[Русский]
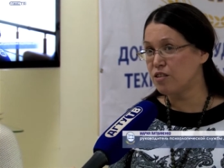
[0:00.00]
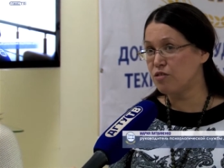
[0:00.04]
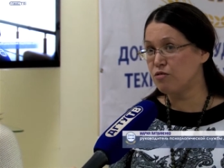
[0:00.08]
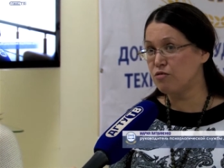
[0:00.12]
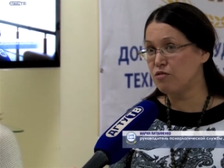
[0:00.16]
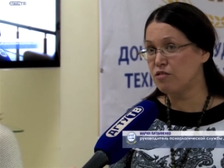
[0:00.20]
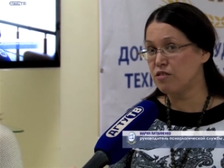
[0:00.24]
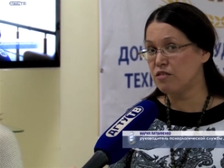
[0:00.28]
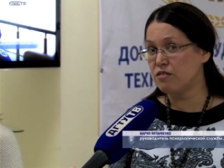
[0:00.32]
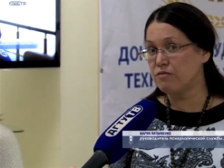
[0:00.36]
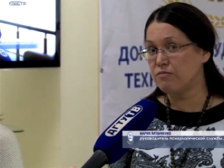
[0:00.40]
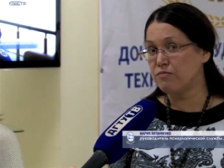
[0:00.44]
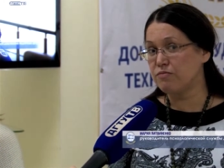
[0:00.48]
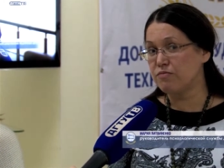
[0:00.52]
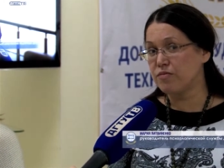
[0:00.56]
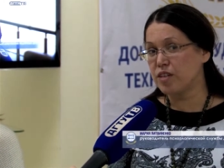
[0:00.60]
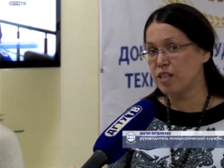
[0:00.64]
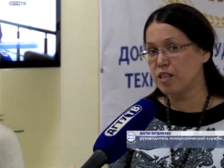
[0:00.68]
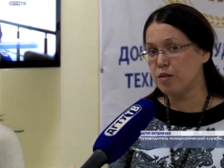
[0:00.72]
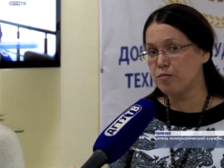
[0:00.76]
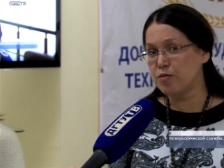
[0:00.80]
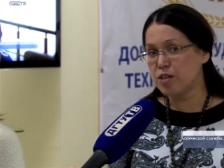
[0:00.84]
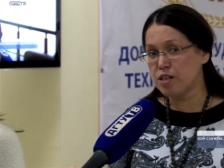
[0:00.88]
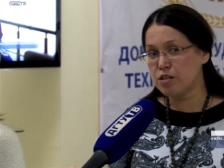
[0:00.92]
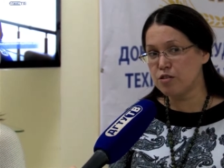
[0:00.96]
То есть
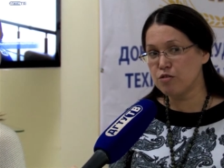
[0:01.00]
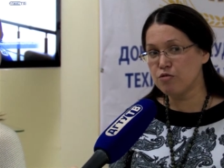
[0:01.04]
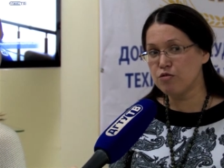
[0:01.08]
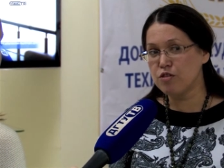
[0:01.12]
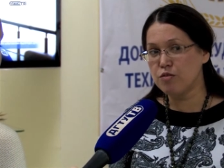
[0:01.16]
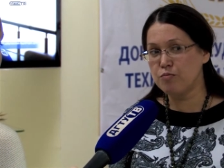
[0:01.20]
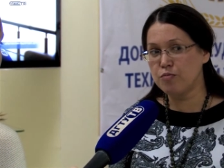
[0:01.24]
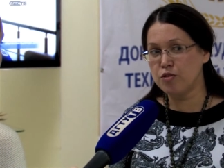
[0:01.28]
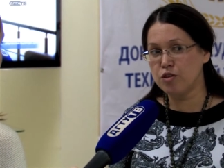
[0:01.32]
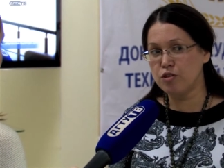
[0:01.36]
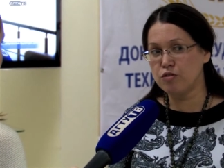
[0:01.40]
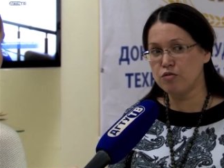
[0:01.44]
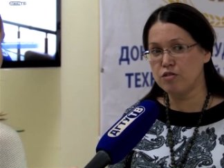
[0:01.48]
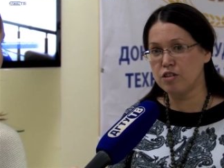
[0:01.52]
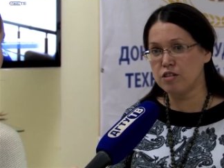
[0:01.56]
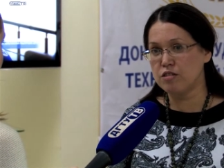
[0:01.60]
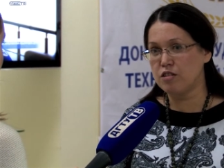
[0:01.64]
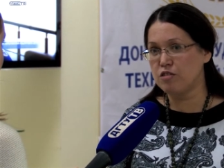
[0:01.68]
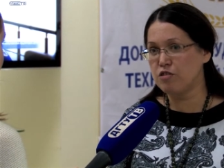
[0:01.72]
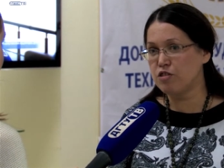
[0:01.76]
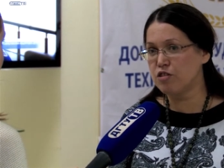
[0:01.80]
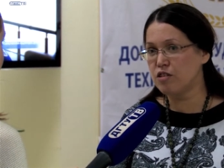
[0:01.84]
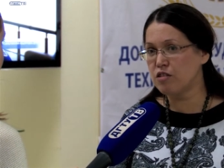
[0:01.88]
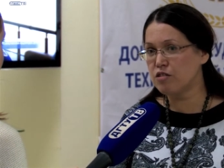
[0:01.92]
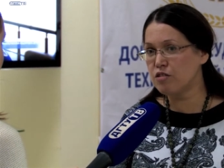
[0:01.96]
адаптационный период
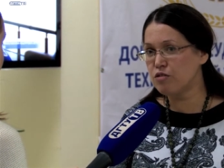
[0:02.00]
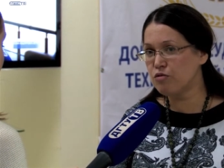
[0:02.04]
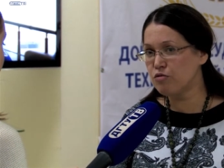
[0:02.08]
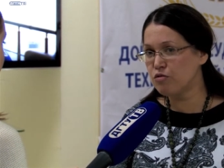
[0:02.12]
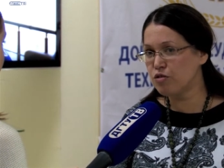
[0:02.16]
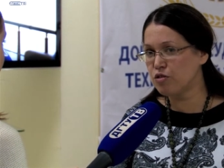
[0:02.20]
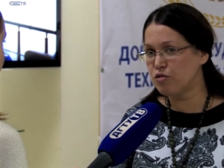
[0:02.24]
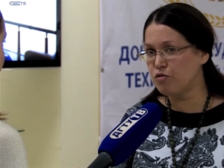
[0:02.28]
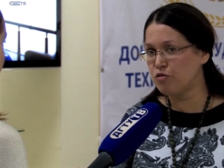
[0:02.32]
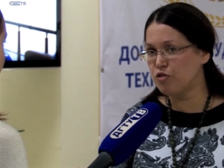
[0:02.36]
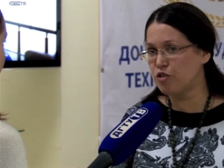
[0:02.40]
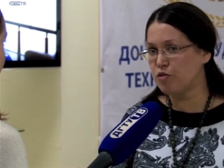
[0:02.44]
достаточно сложный,